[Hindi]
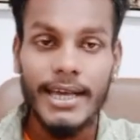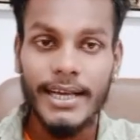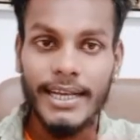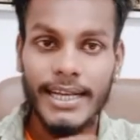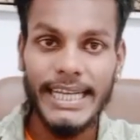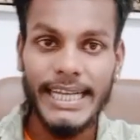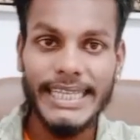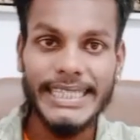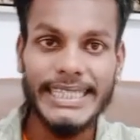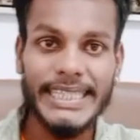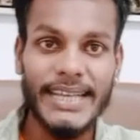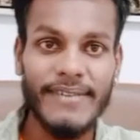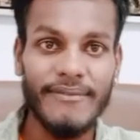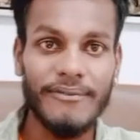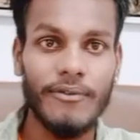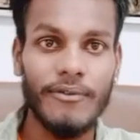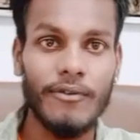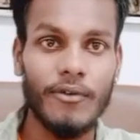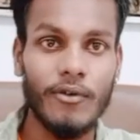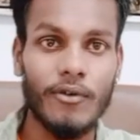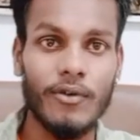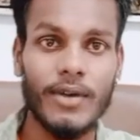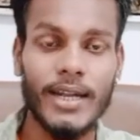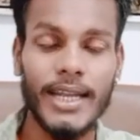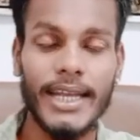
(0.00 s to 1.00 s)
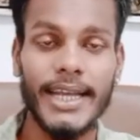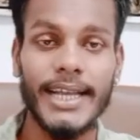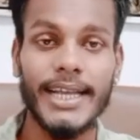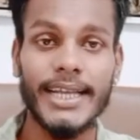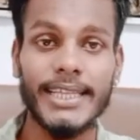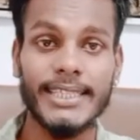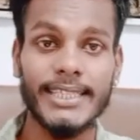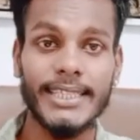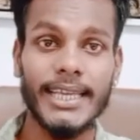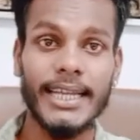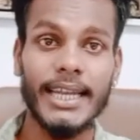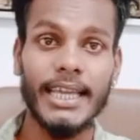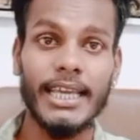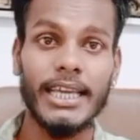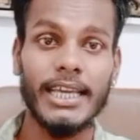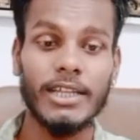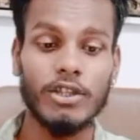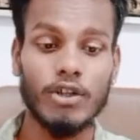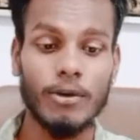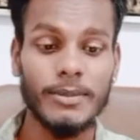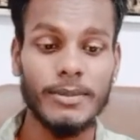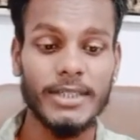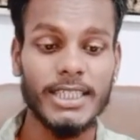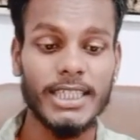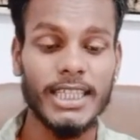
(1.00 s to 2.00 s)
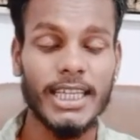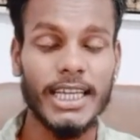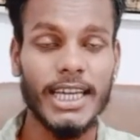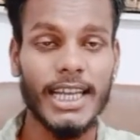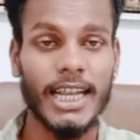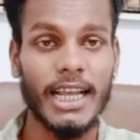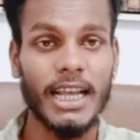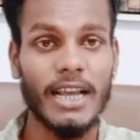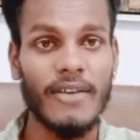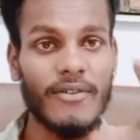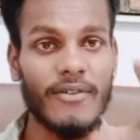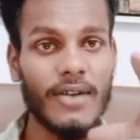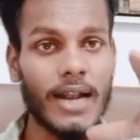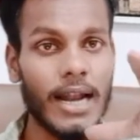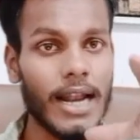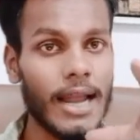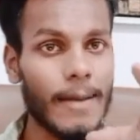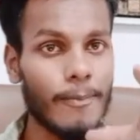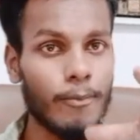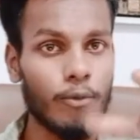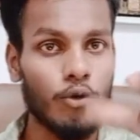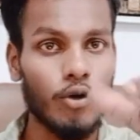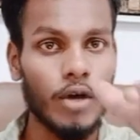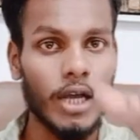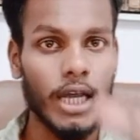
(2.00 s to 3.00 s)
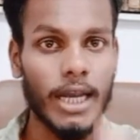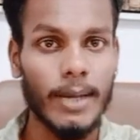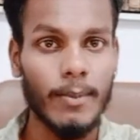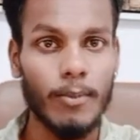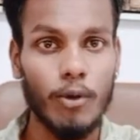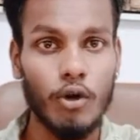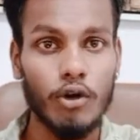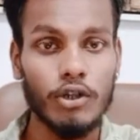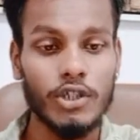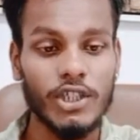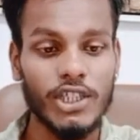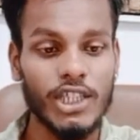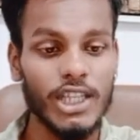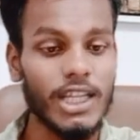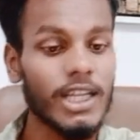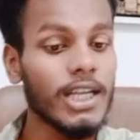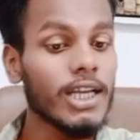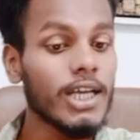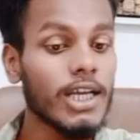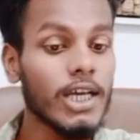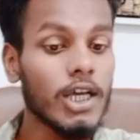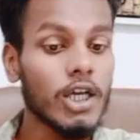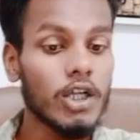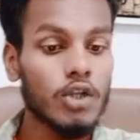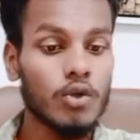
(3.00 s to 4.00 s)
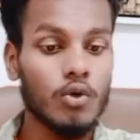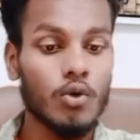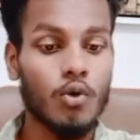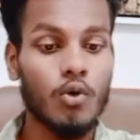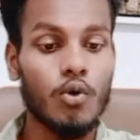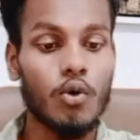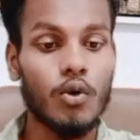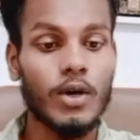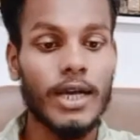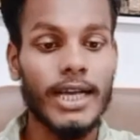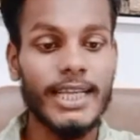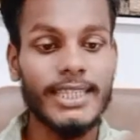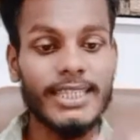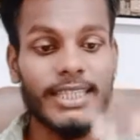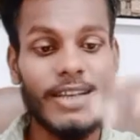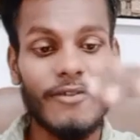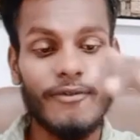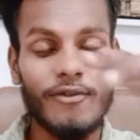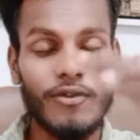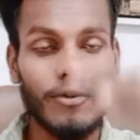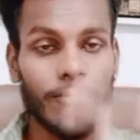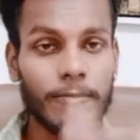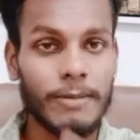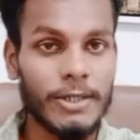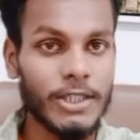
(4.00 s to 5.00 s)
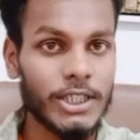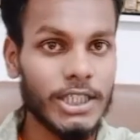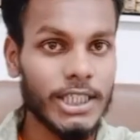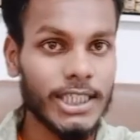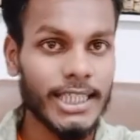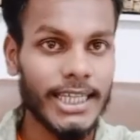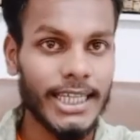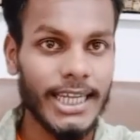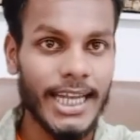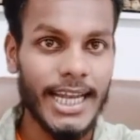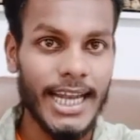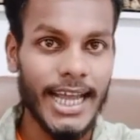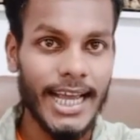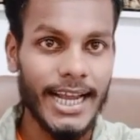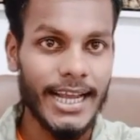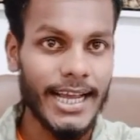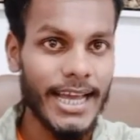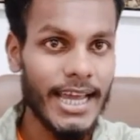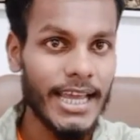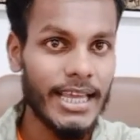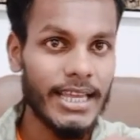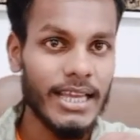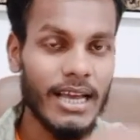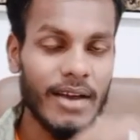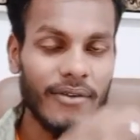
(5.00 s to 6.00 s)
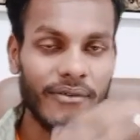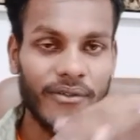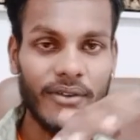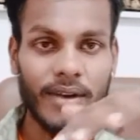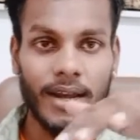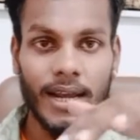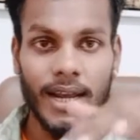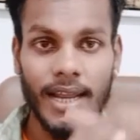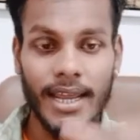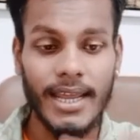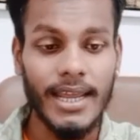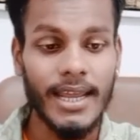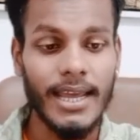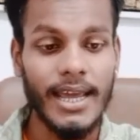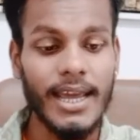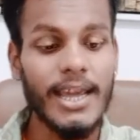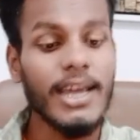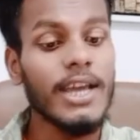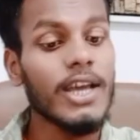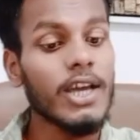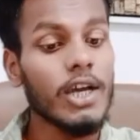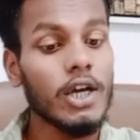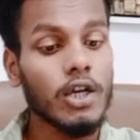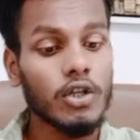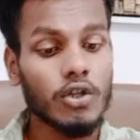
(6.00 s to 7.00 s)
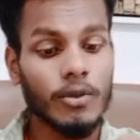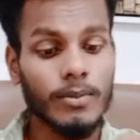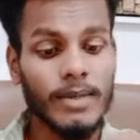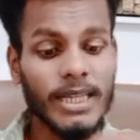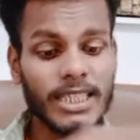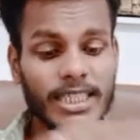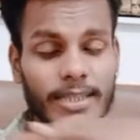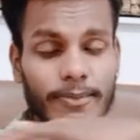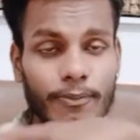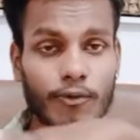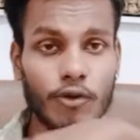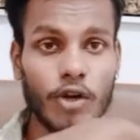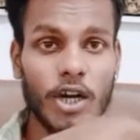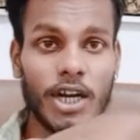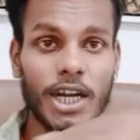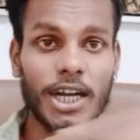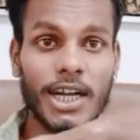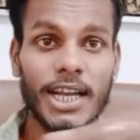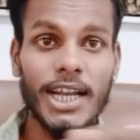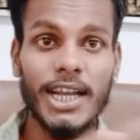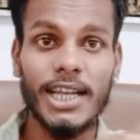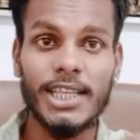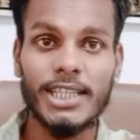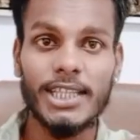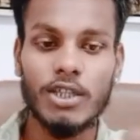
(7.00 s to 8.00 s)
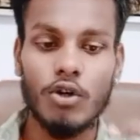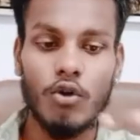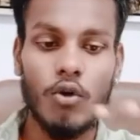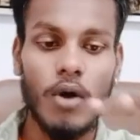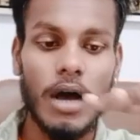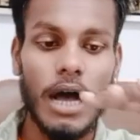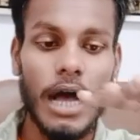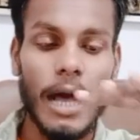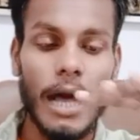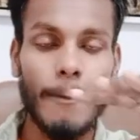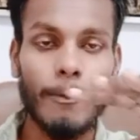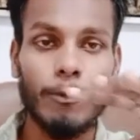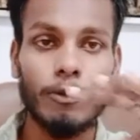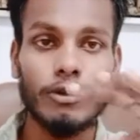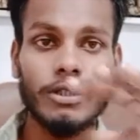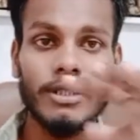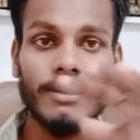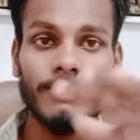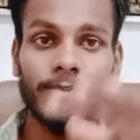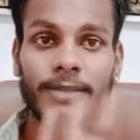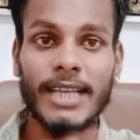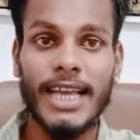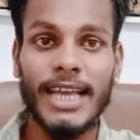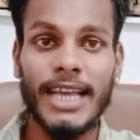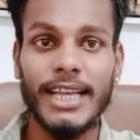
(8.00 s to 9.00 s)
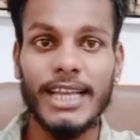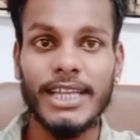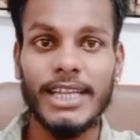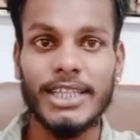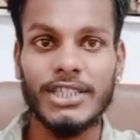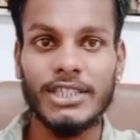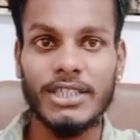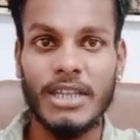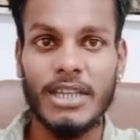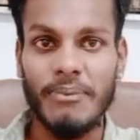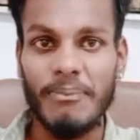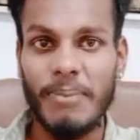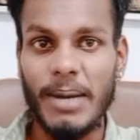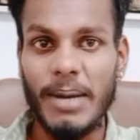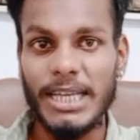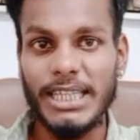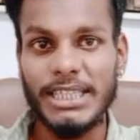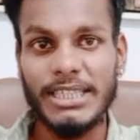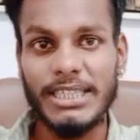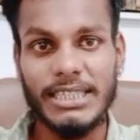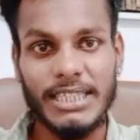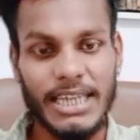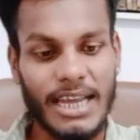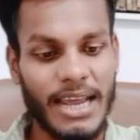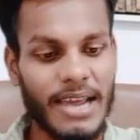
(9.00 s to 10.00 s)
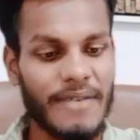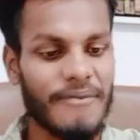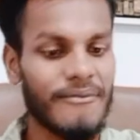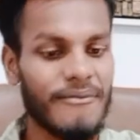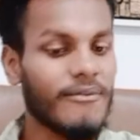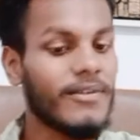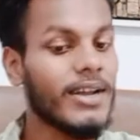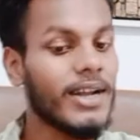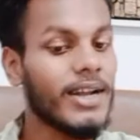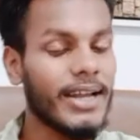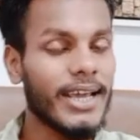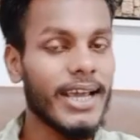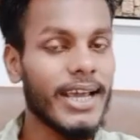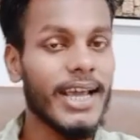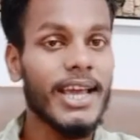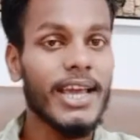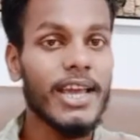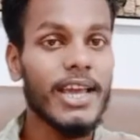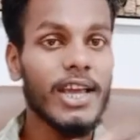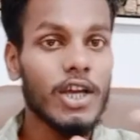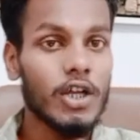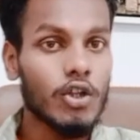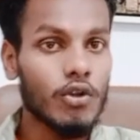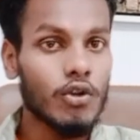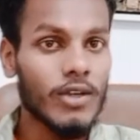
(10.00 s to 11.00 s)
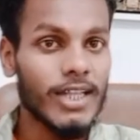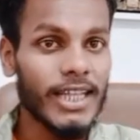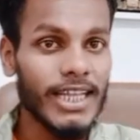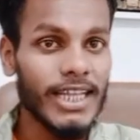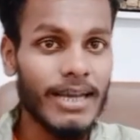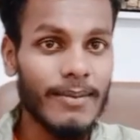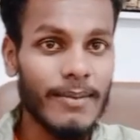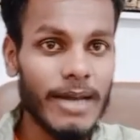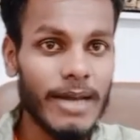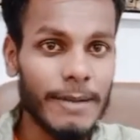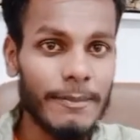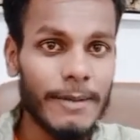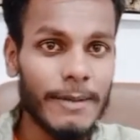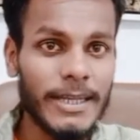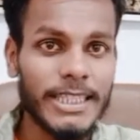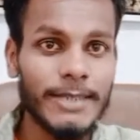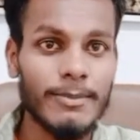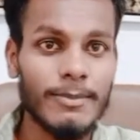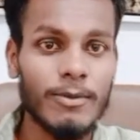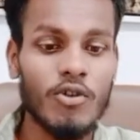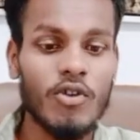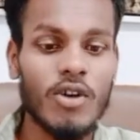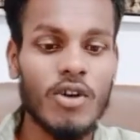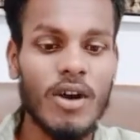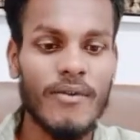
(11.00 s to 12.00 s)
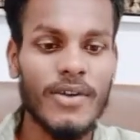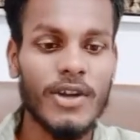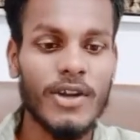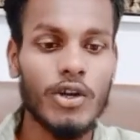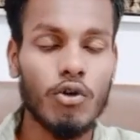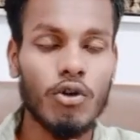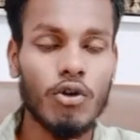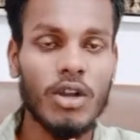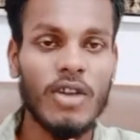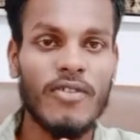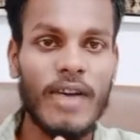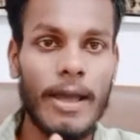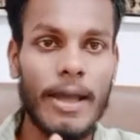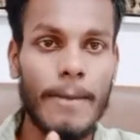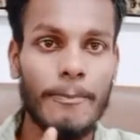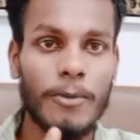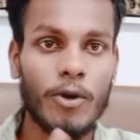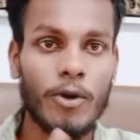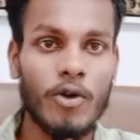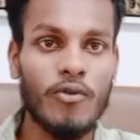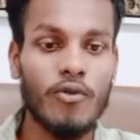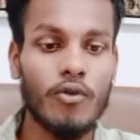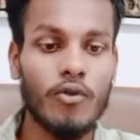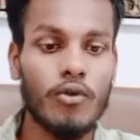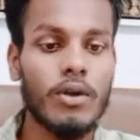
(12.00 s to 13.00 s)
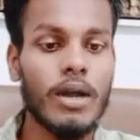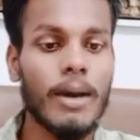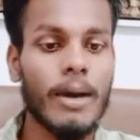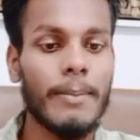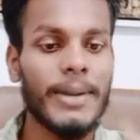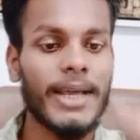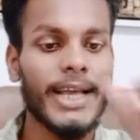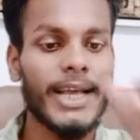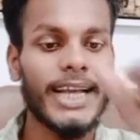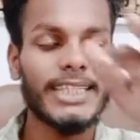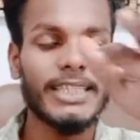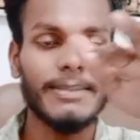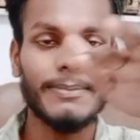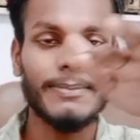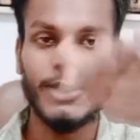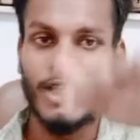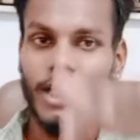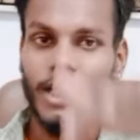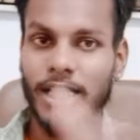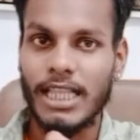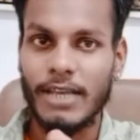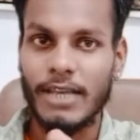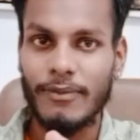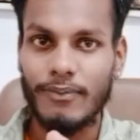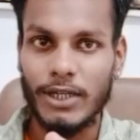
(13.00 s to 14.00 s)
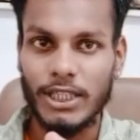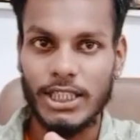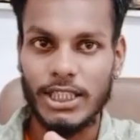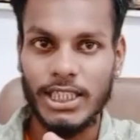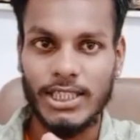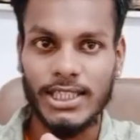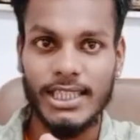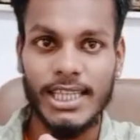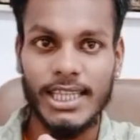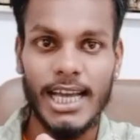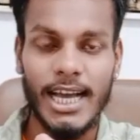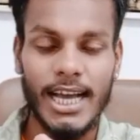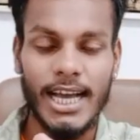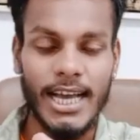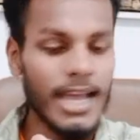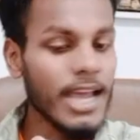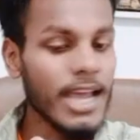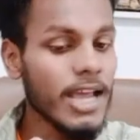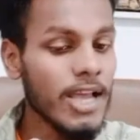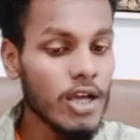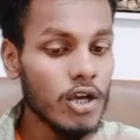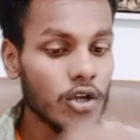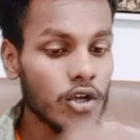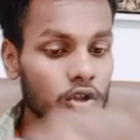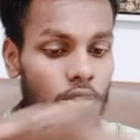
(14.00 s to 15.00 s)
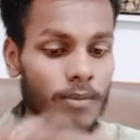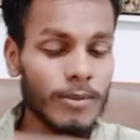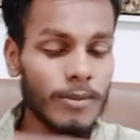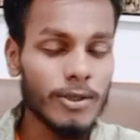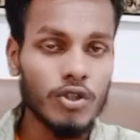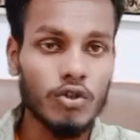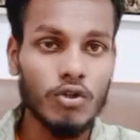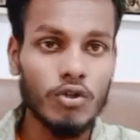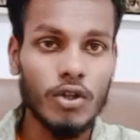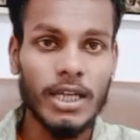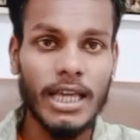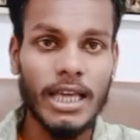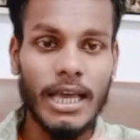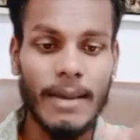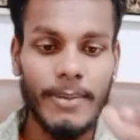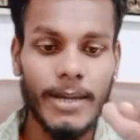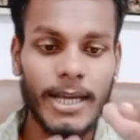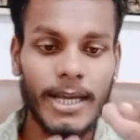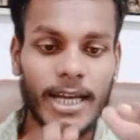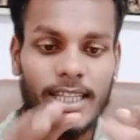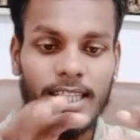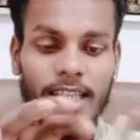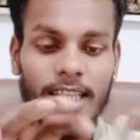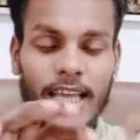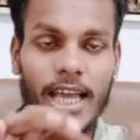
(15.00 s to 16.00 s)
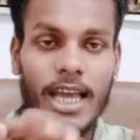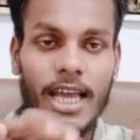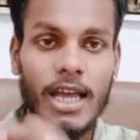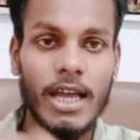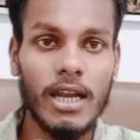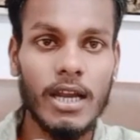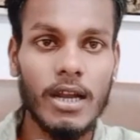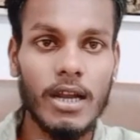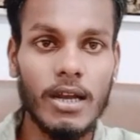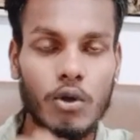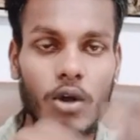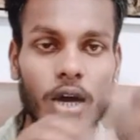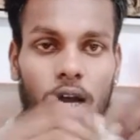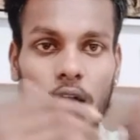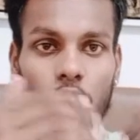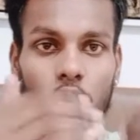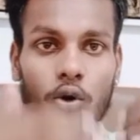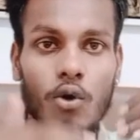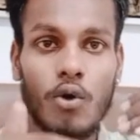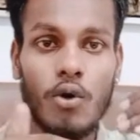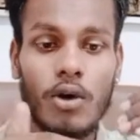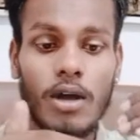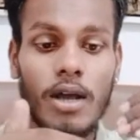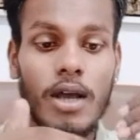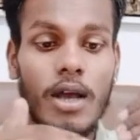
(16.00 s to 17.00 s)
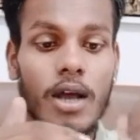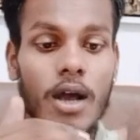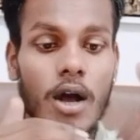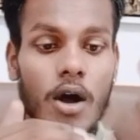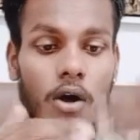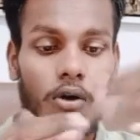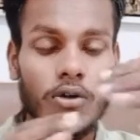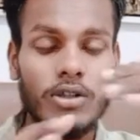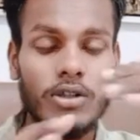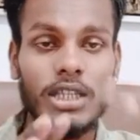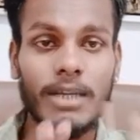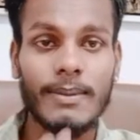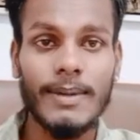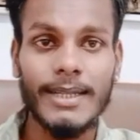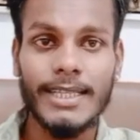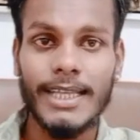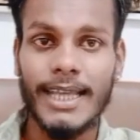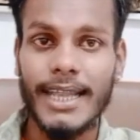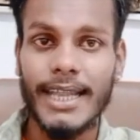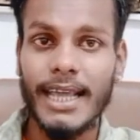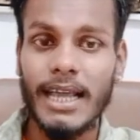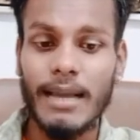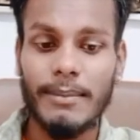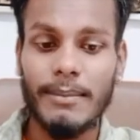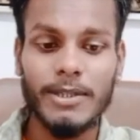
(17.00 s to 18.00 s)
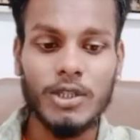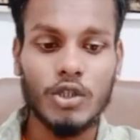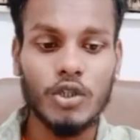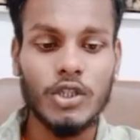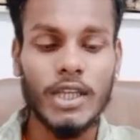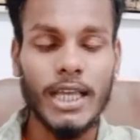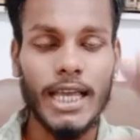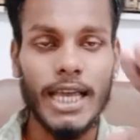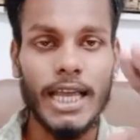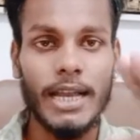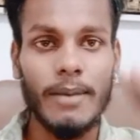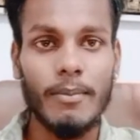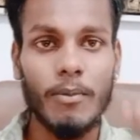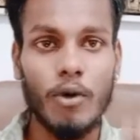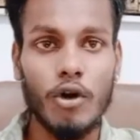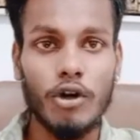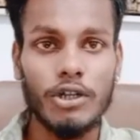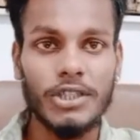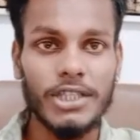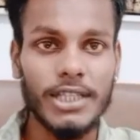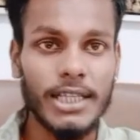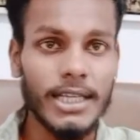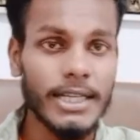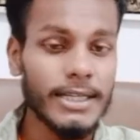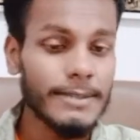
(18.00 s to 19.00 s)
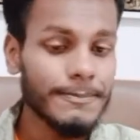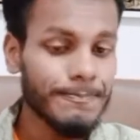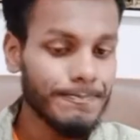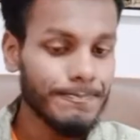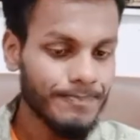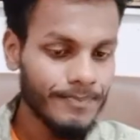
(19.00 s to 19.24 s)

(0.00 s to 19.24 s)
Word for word: कैसा फोन है कैसा नहीं है तो हम इसकी करेंगे फिलहाल आपको इनबॉक्सिंग तो कैसा फोन परचेस करने लायक है या फिर नहीं है तो मैं ऐसा पूरा डिटेल इसको आपको समझाएंगे स्टेप बाय स्टेप ठीक है तो ये देखिए हमारे पास वीवो का वी ट्वेंटी फोन हमने कैसे भी जल्दी परचेस किया है तो हम इसको देखिए अभी करते हैं लॉक और उसके बाद करेंगे हम इसकी इनबॉक्सिंग